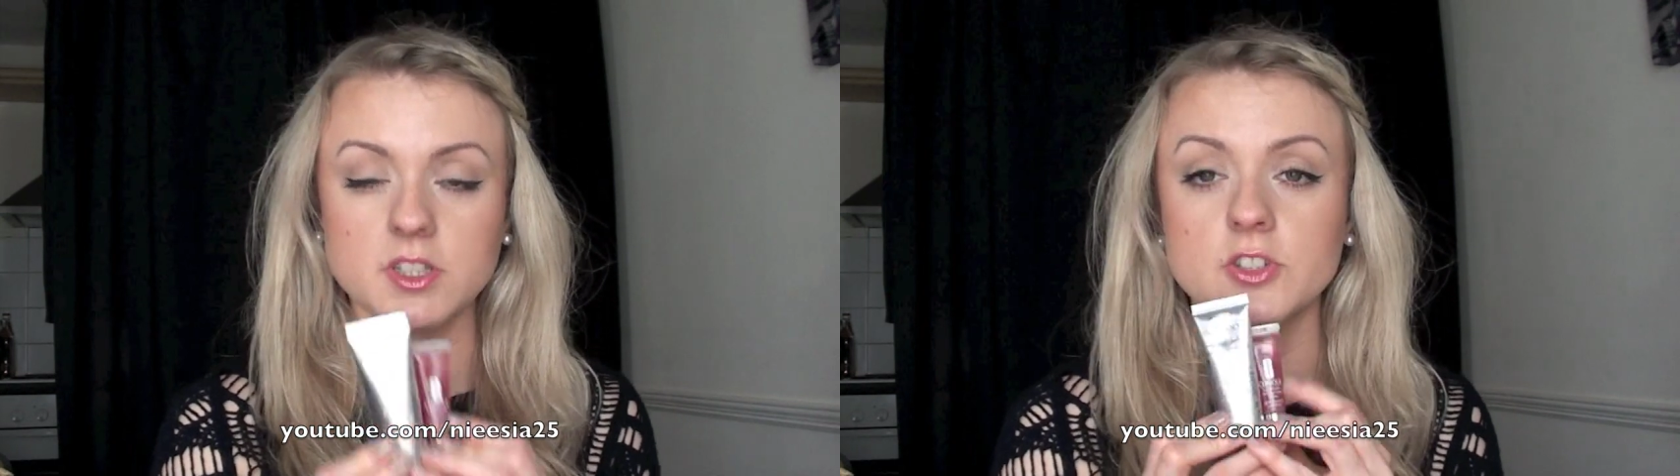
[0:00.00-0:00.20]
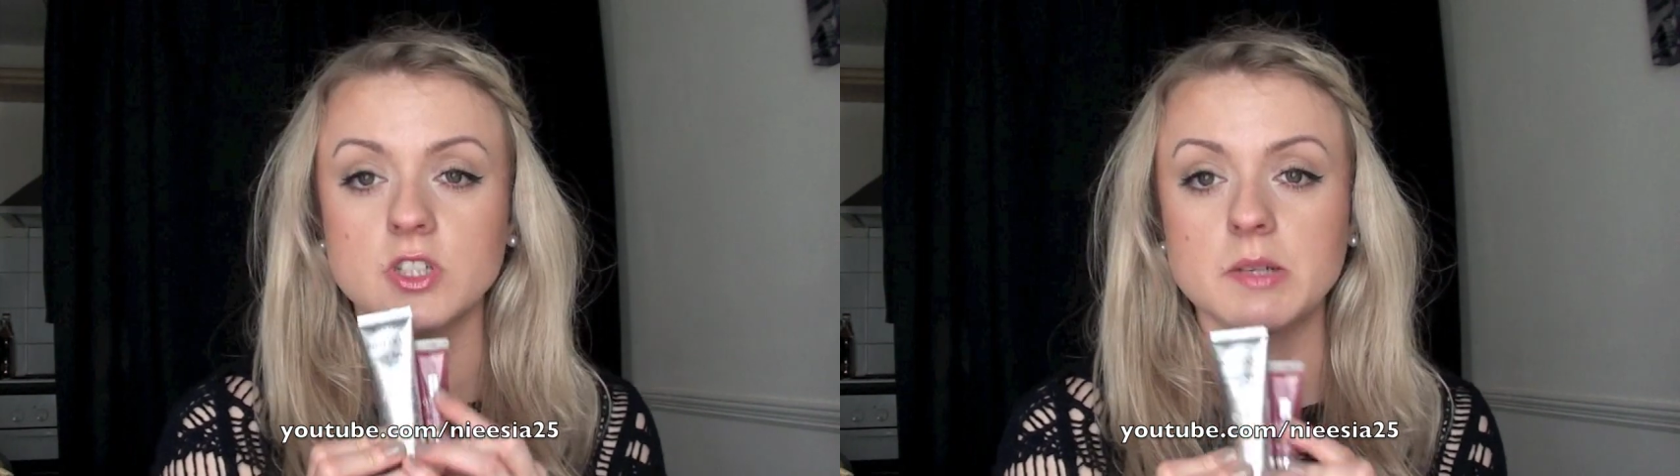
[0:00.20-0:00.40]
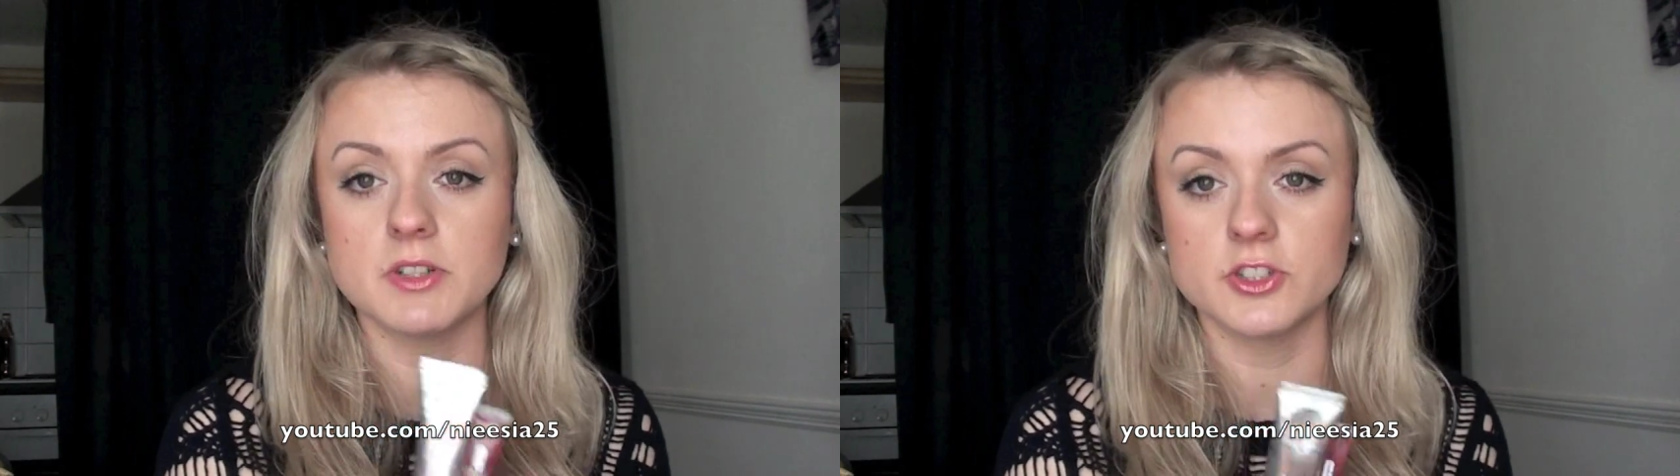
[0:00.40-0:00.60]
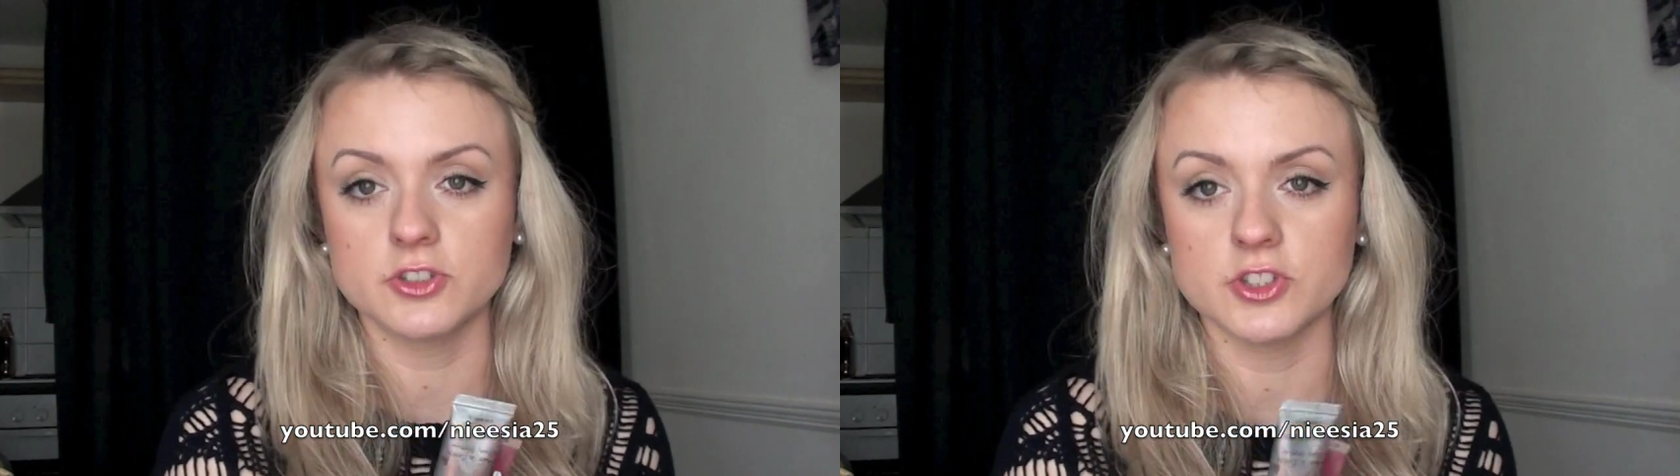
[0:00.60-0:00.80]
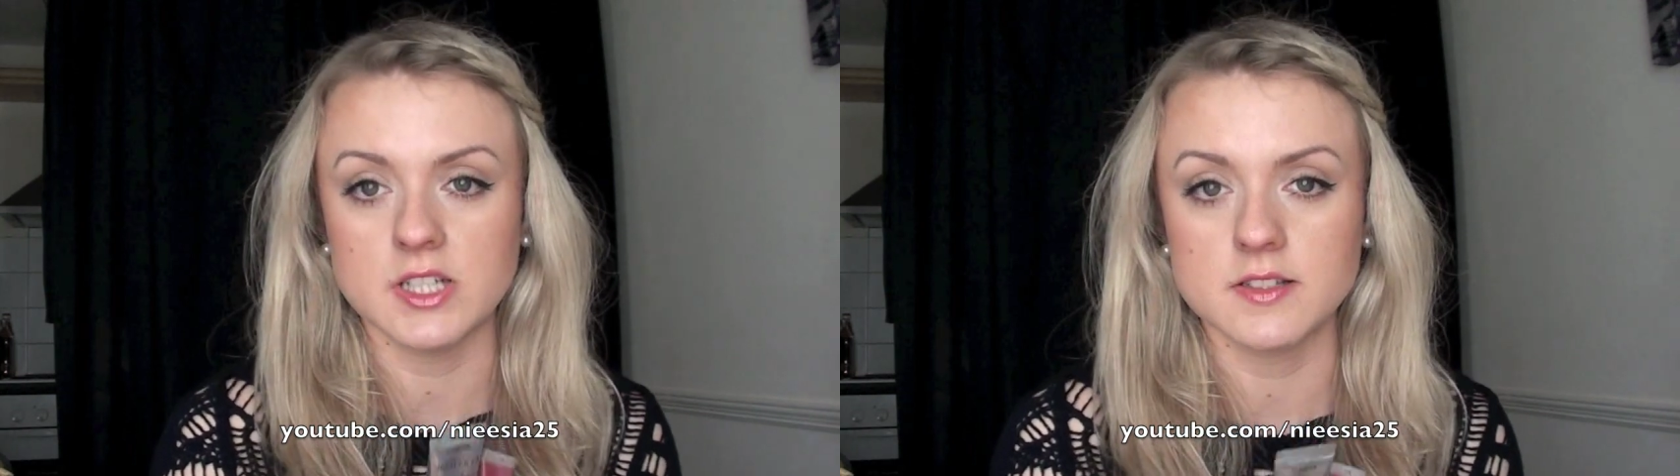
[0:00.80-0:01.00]
i jeżeli macie
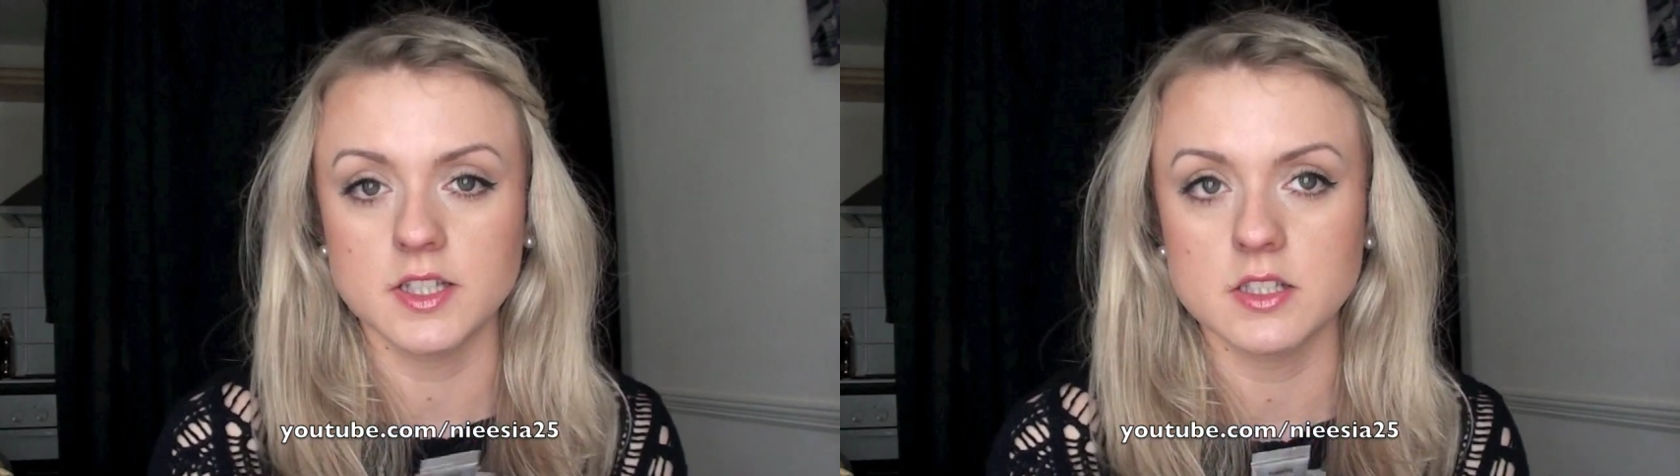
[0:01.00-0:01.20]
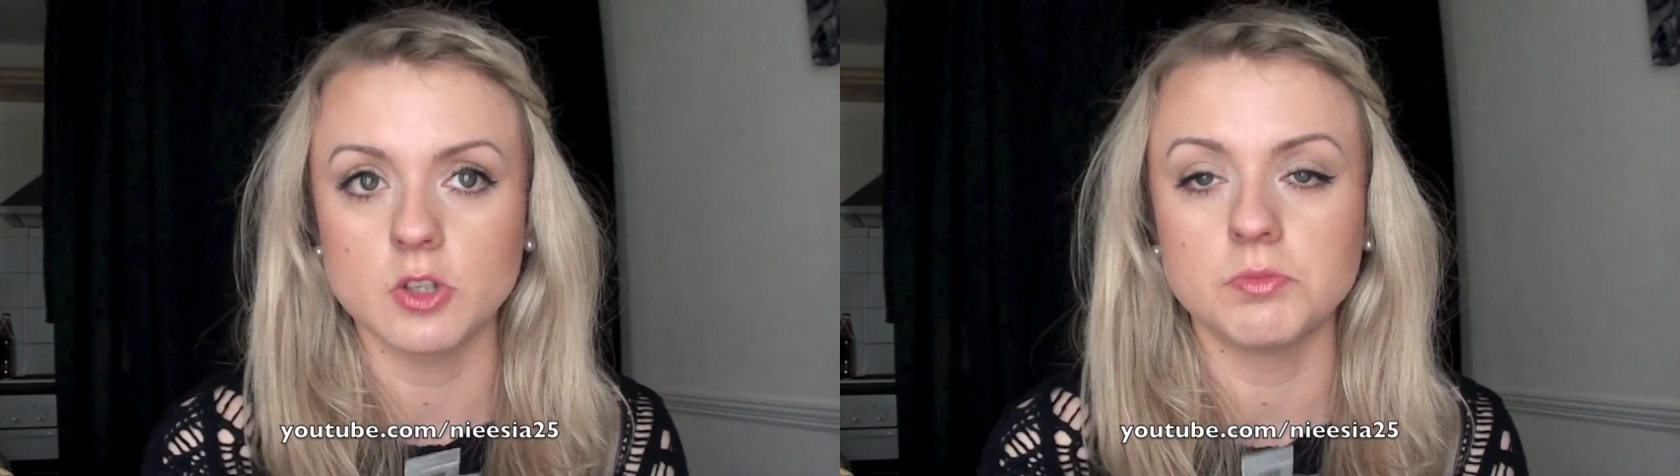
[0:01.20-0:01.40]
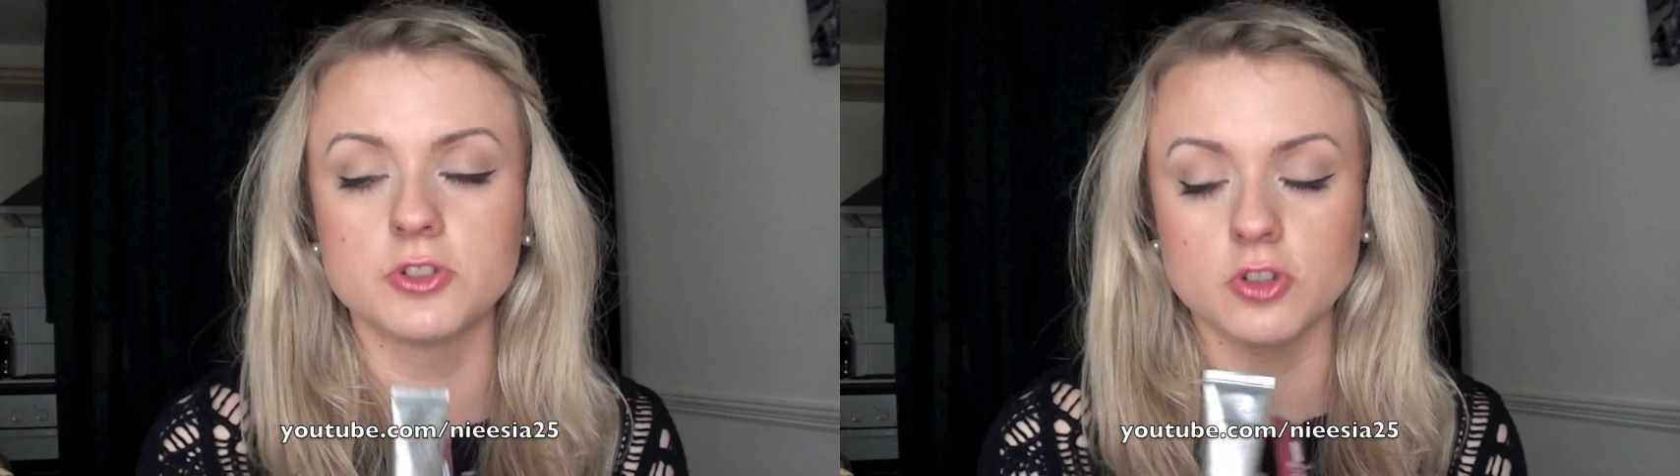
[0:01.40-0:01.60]
jeszcze szansę je zdobyć,